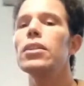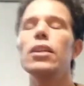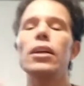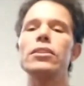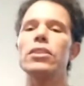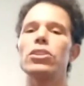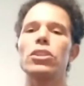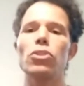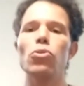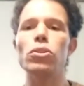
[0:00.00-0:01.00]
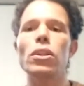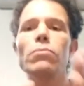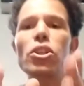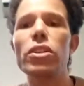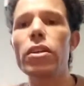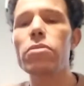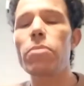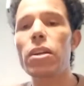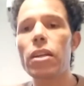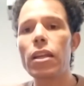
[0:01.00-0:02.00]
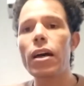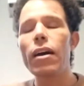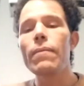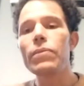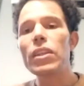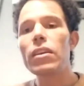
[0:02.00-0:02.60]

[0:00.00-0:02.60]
اذا كانت عندك النقطه مجهده تبارك الله